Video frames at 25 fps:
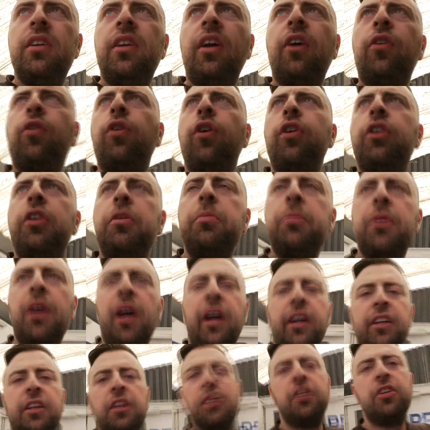dann könnt ihr mir
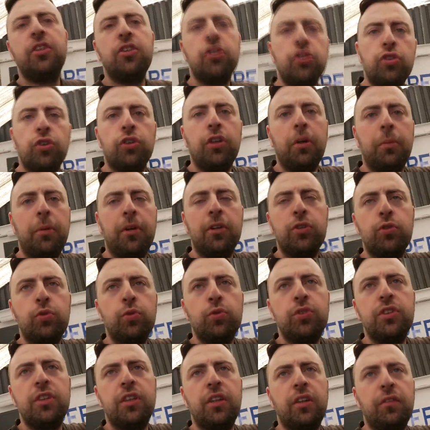eigentlich schon dabei
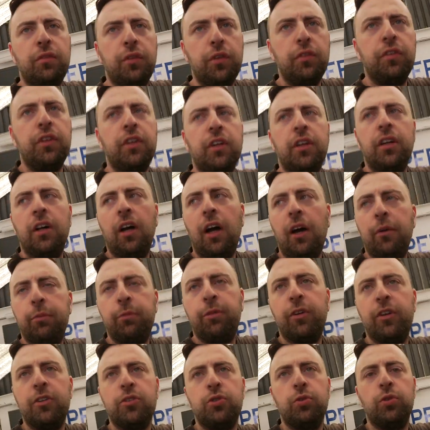zusehen, wie wir
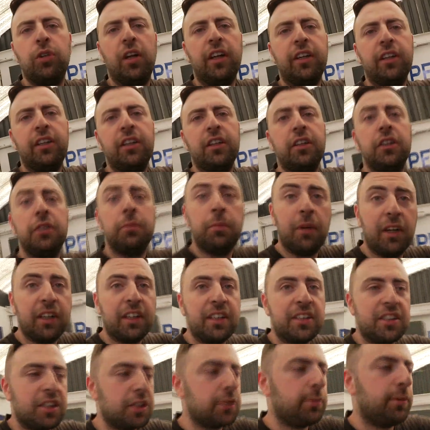anfangen zu lackieren. Ich
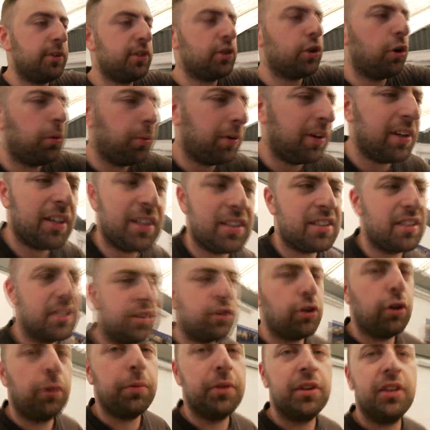mache jetzt erstmal sauber, das
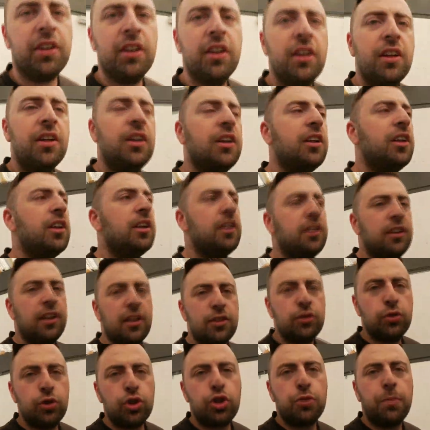ist glaube ich
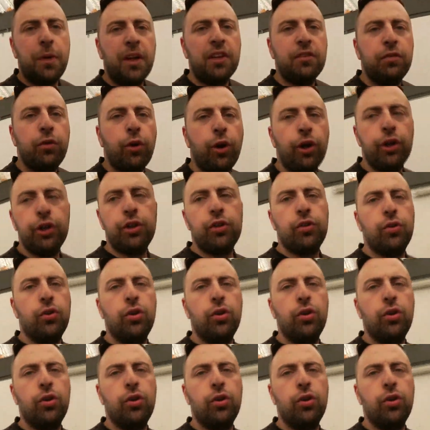nicht so spannend für euch